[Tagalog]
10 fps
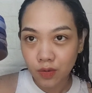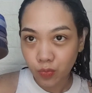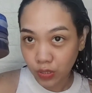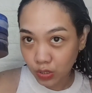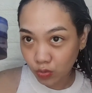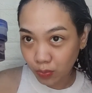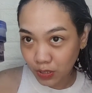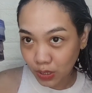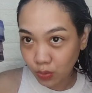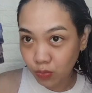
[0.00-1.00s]
pwede ko
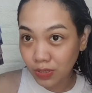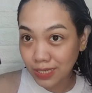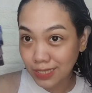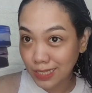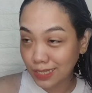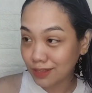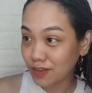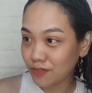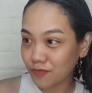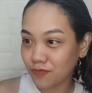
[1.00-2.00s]
pa siyang ulitin
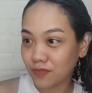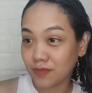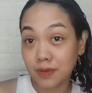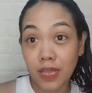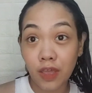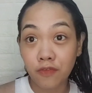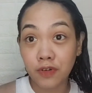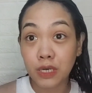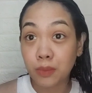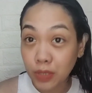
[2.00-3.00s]
if
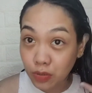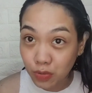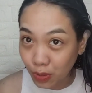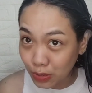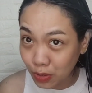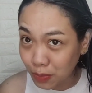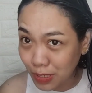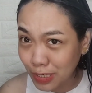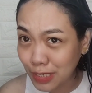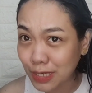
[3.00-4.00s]
whatever na magustuhan ko yung
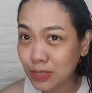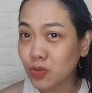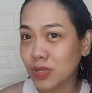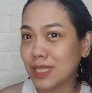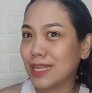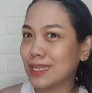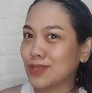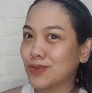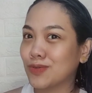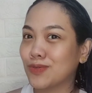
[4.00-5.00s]
magiging resulta
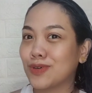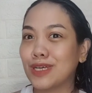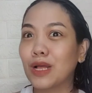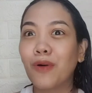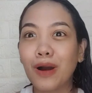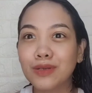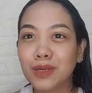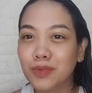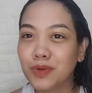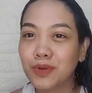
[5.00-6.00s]
nitong ginawa ko
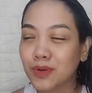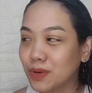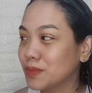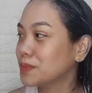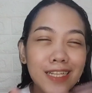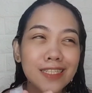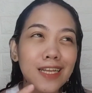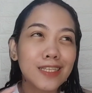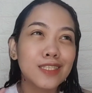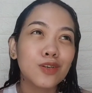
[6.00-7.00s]
sa buhok ko.
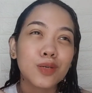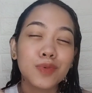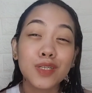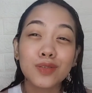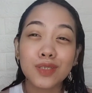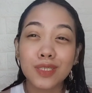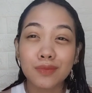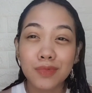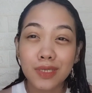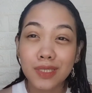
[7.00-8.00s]
Nanan siguro mga
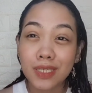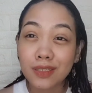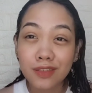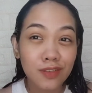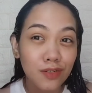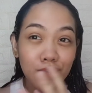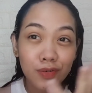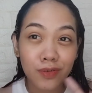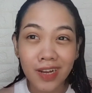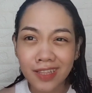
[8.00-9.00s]
30 minutes
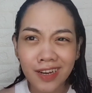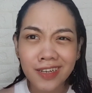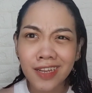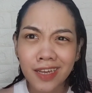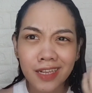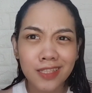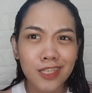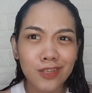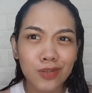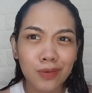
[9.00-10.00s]
or 1 hour dahil
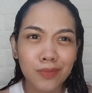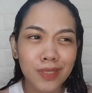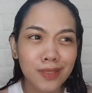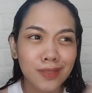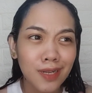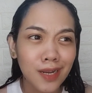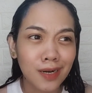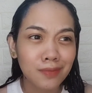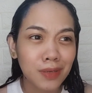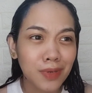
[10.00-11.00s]
hindi ko naman
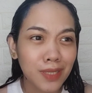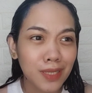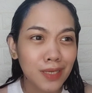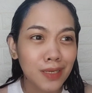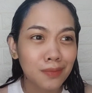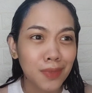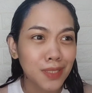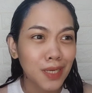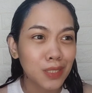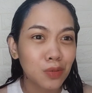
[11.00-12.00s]
nararamdaman na
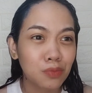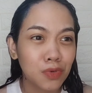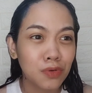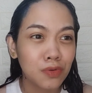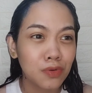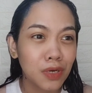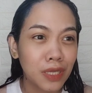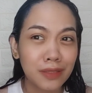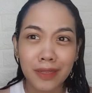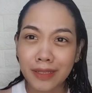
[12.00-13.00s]
masakit yung buhok ko
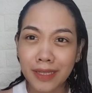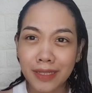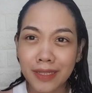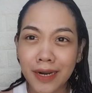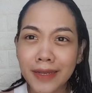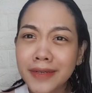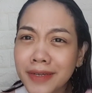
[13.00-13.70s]
and nagda-dry.